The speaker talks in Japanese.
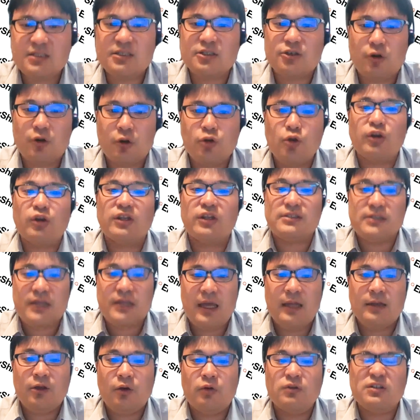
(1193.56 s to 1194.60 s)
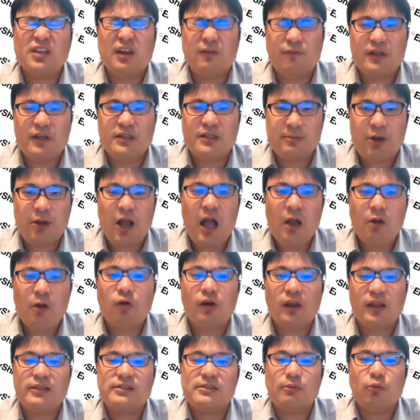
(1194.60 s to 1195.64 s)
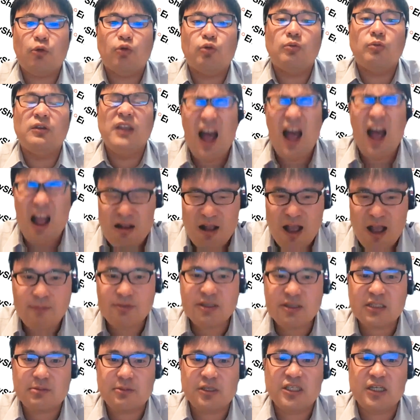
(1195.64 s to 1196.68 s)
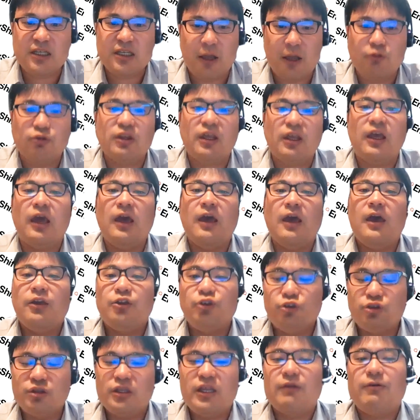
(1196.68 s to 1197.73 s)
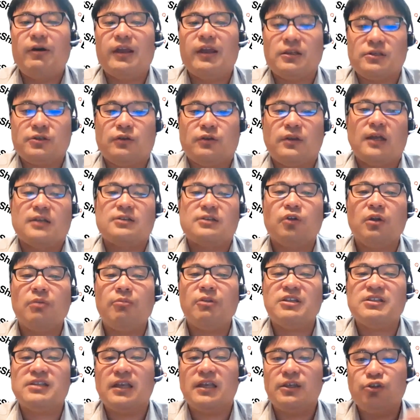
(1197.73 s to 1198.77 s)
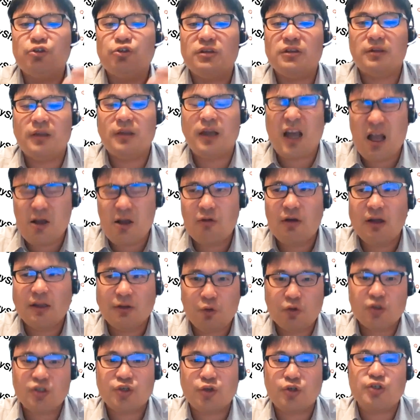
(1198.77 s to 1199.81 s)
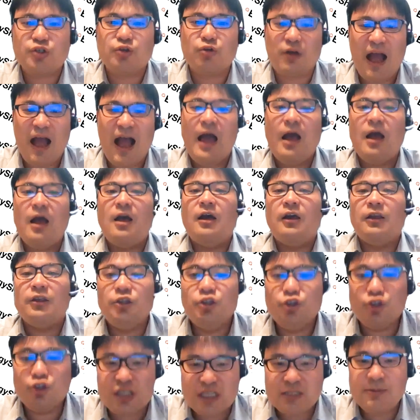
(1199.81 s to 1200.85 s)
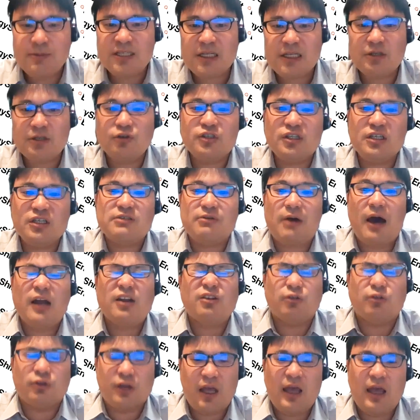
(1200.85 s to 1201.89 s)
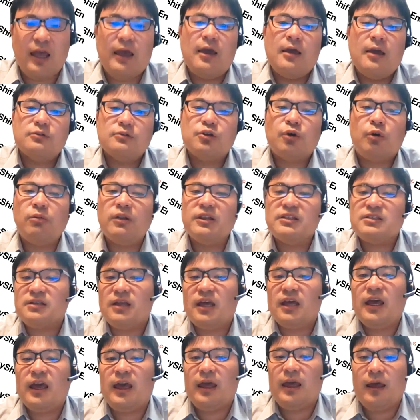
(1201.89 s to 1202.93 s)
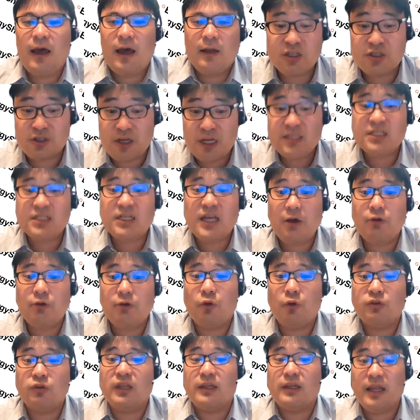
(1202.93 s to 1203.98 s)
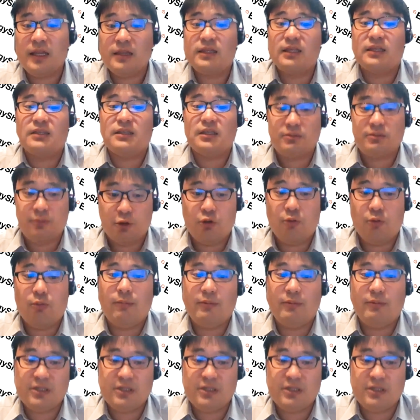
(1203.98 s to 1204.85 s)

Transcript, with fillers: 事実その通りですね、日本政府はですね、もう韓国にはですね、もう何回も説明してきたよって言ってるわけですよ。だからそれもですね、言って、韓国がどう主張しようが、説明したという事実はあるので、そこもですね、本当にすれ違う論点になってきてしまうと